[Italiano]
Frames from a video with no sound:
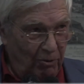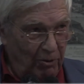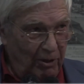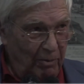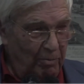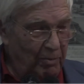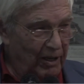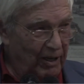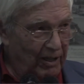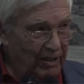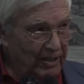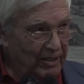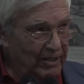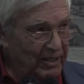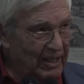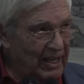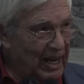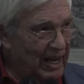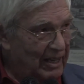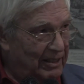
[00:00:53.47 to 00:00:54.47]

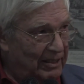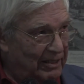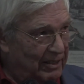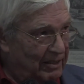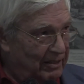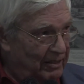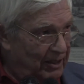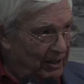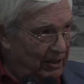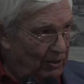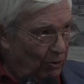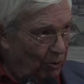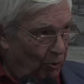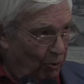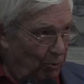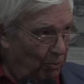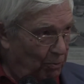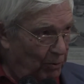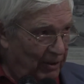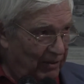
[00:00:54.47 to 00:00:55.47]
liberalizzanti
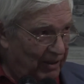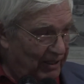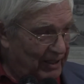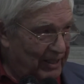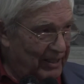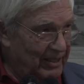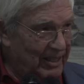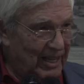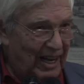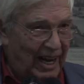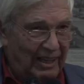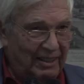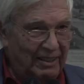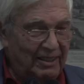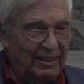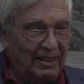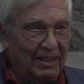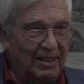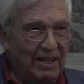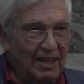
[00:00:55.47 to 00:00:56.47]
o
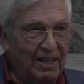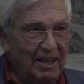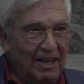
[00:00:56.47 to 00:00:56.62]
privatizzanti,